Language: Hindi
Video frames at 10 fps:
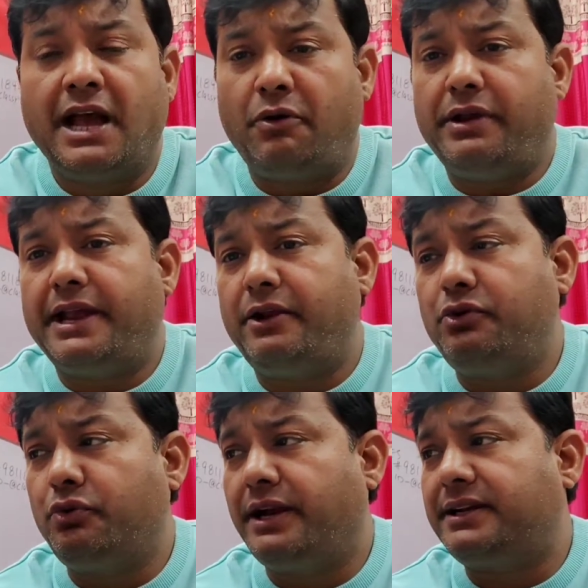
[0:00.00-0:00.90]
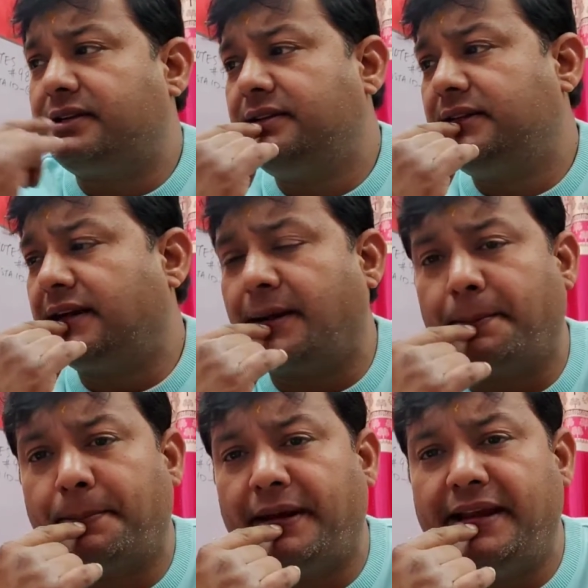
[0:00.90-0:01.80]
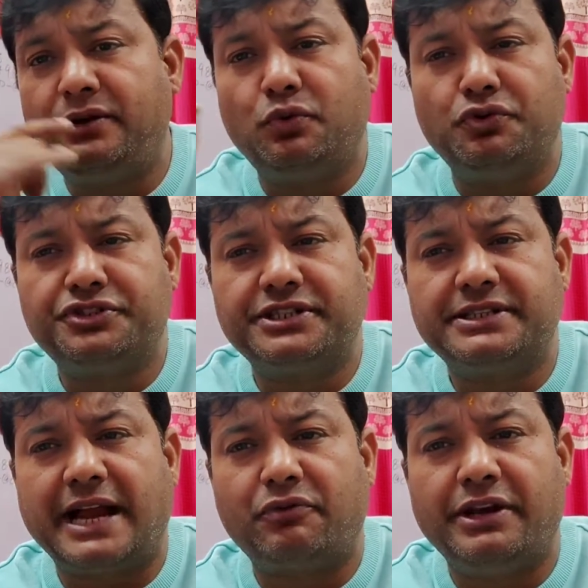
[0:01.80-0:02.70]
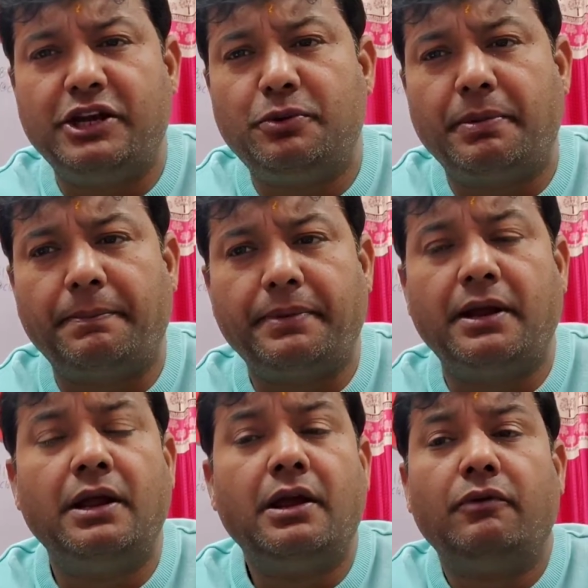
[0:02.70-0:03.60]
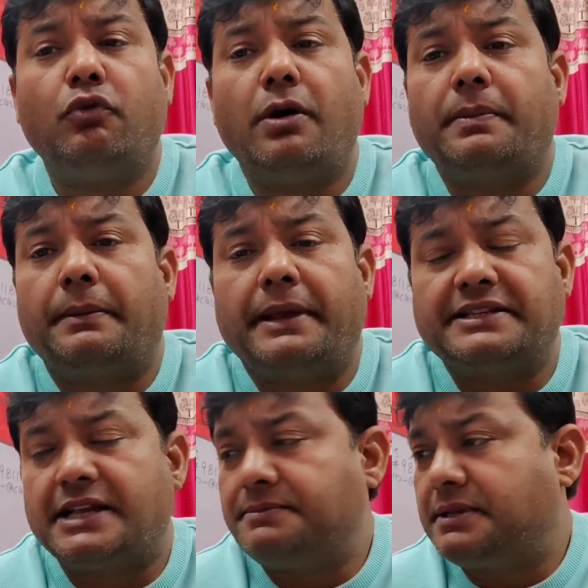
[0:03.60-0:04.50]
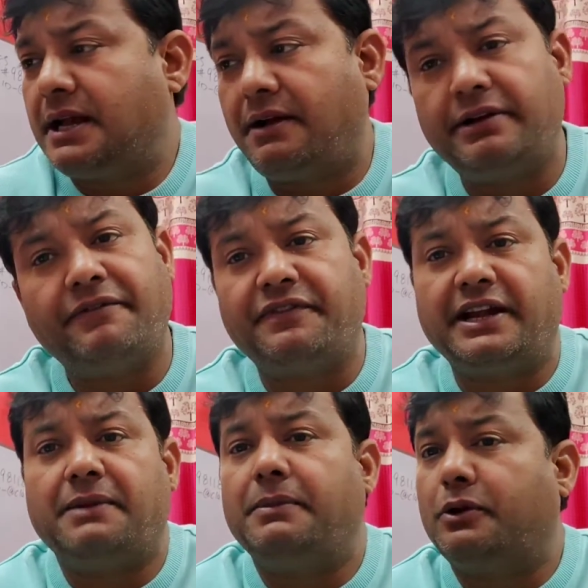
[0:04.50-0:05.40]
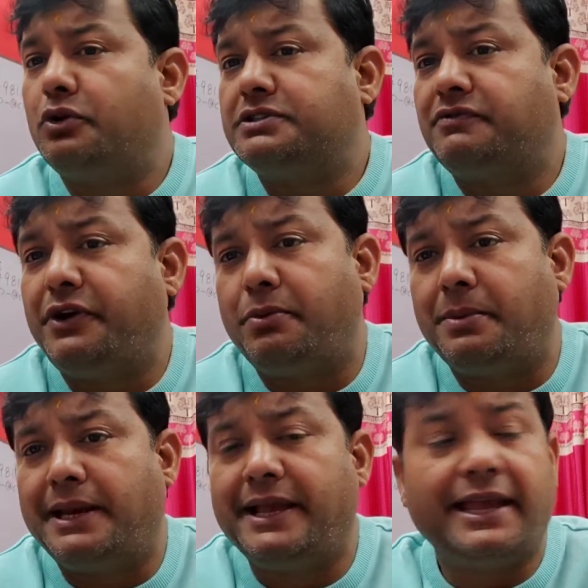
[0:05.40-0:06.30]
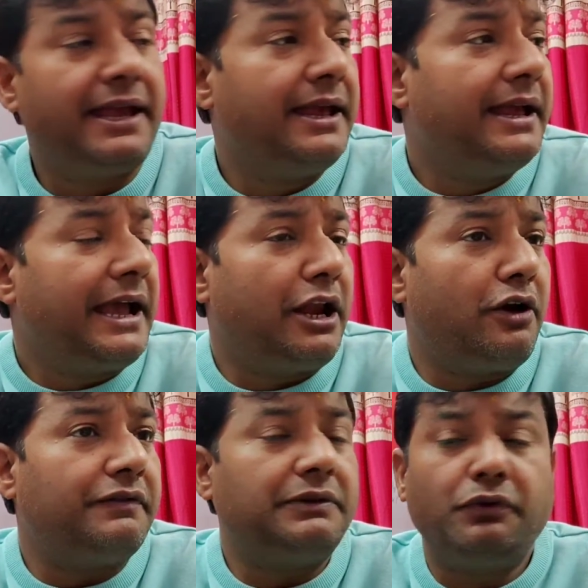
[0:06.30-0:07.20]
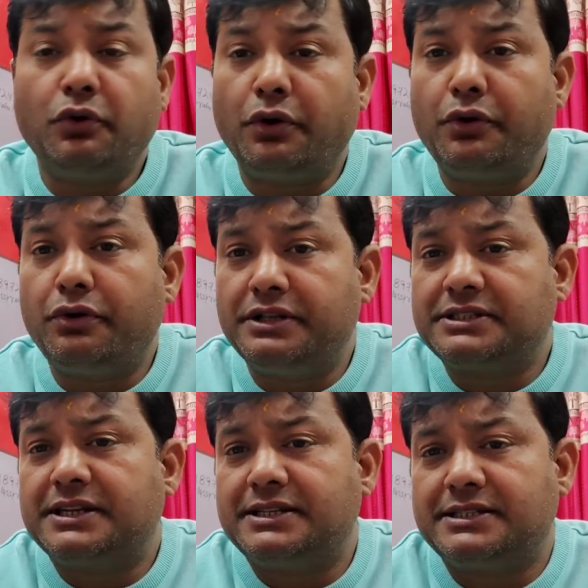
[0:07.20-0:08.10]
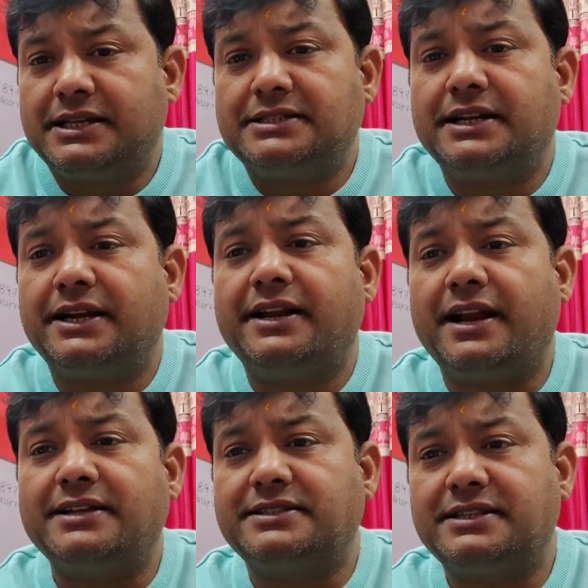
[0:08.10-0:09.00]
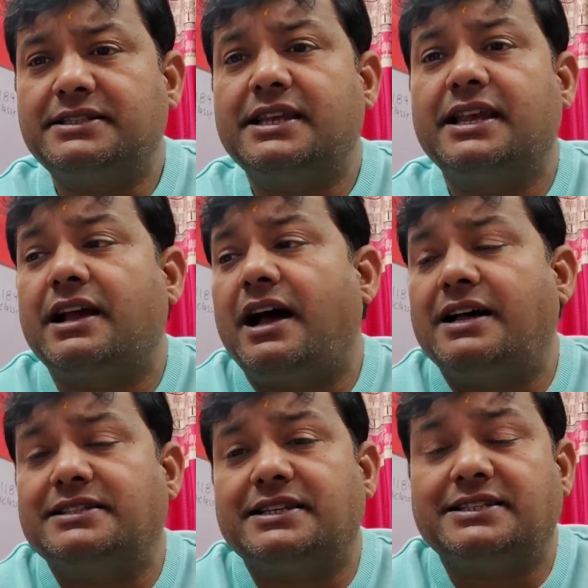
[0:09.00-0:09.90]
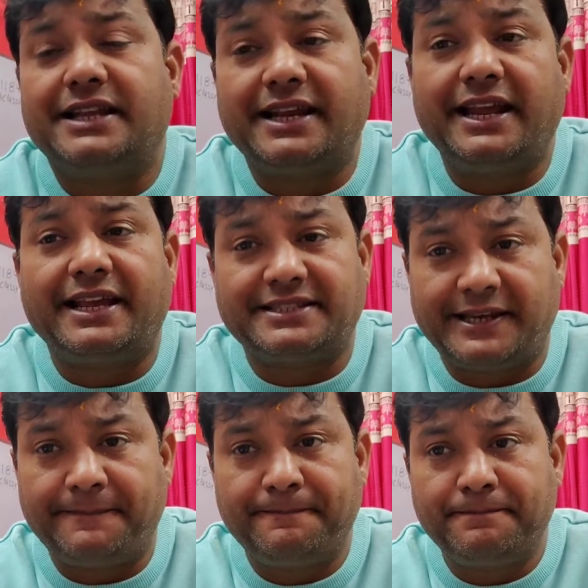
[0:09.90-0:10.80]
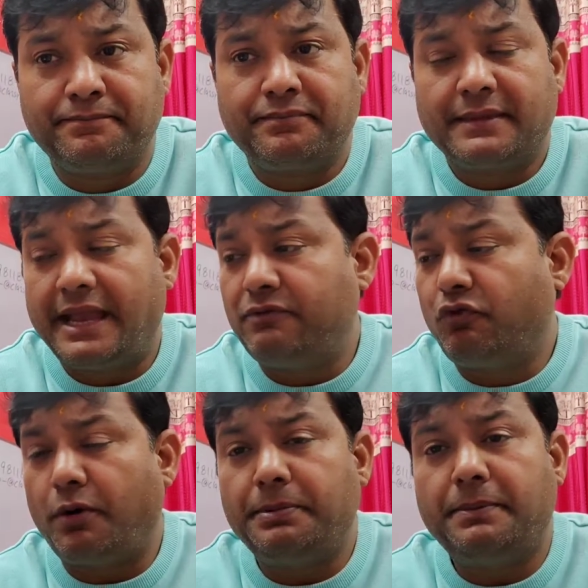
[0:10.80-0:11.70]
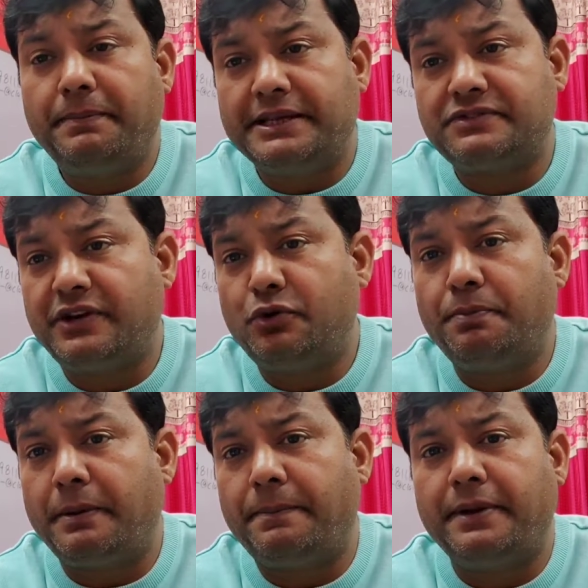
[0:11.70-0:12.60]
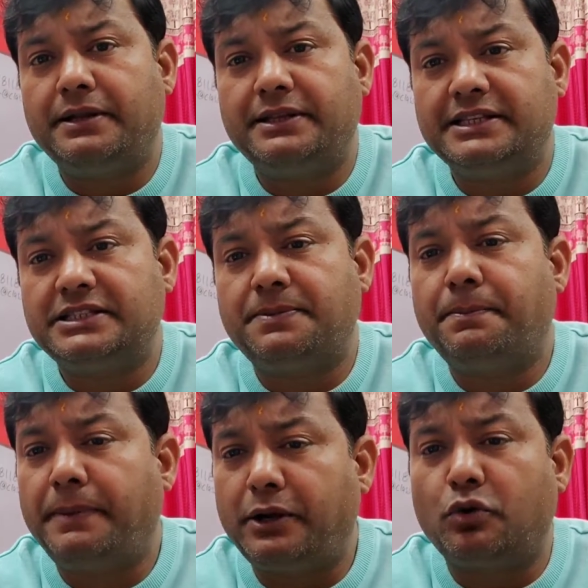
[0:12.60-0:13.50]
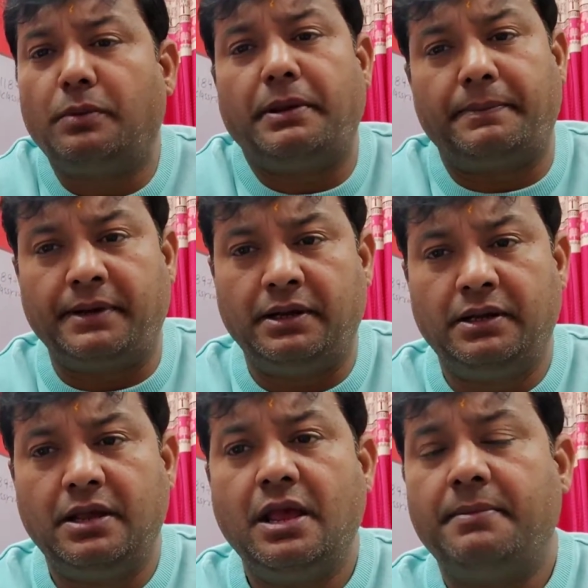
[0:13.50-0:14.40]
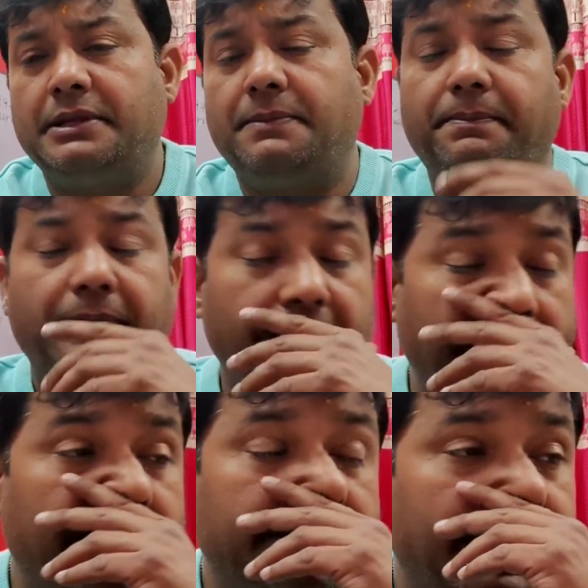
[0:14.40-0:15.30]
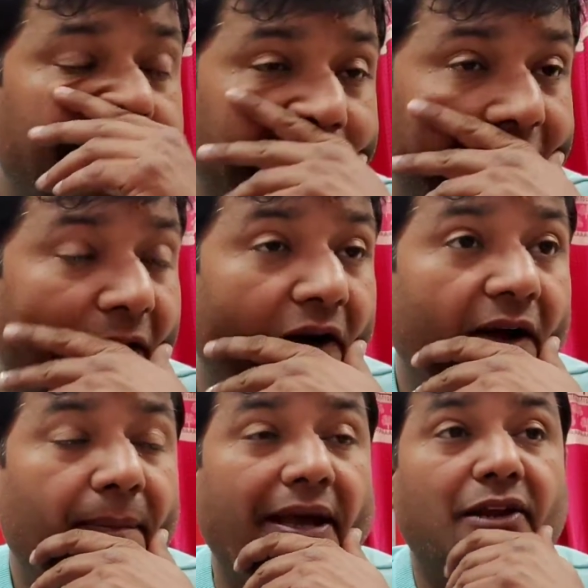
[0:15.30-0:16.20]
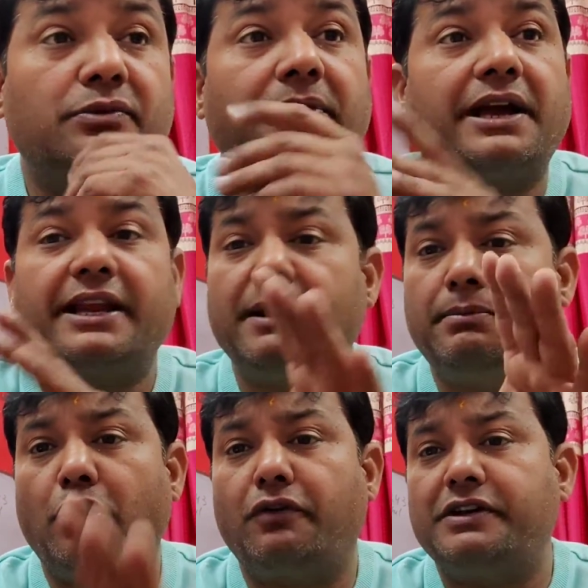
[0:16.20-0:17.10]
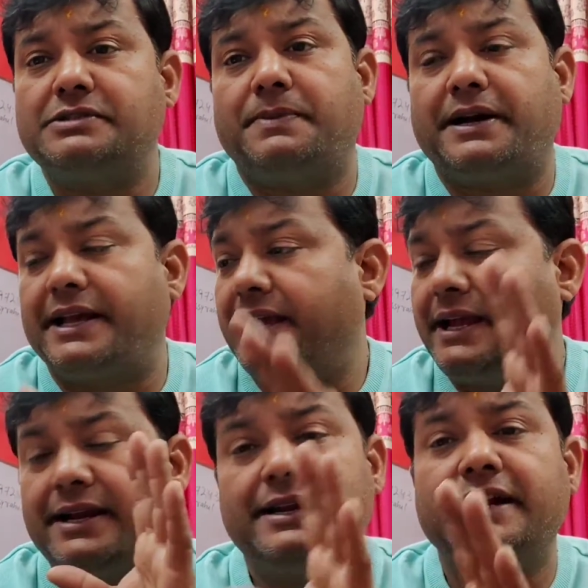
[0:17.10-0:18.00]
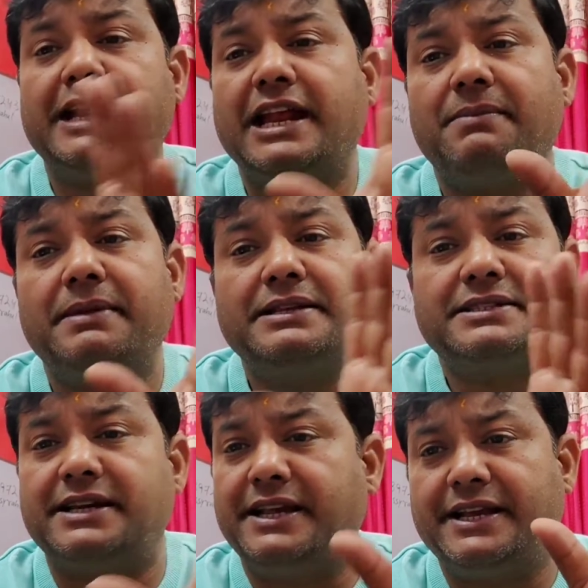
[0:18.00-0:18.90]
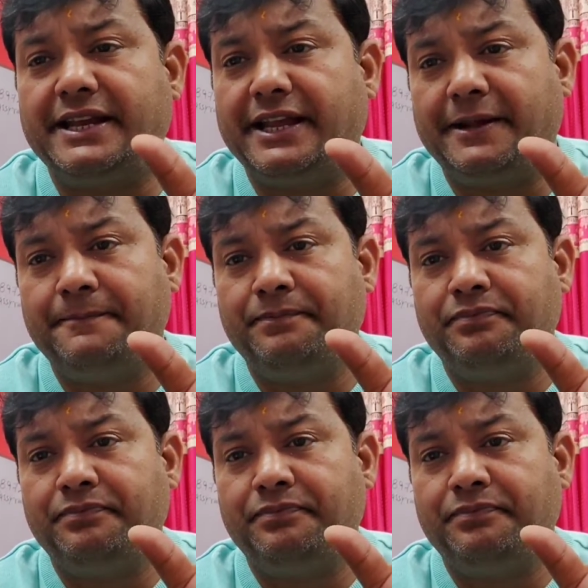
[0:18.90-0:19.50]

आई वी गेंग टू गेट द कम्प्लीट क्वेश्चन दैट वी नीड टू प्रिपेयर फॉर अपकमिंग एग्जाम्स हाँ डेफिनेटली बिल्कुल इस वीडियो में मिलेंगे अलॉन्ग विद विल गोइंग टू डिस्कस द सर्टन आंसर्स की आंसर्स लिखने कैसे एंड वॉट बी द बेस्ट वे टू प्रिपेयर दिस पर्टिकुलर पेपर मतलब पढ़ने का तरीका क्या होगा पहले तो हम क्या करेंगे ब्लॉक वाइज पकड़ेंगे डिटेल में स्टडी करेंगे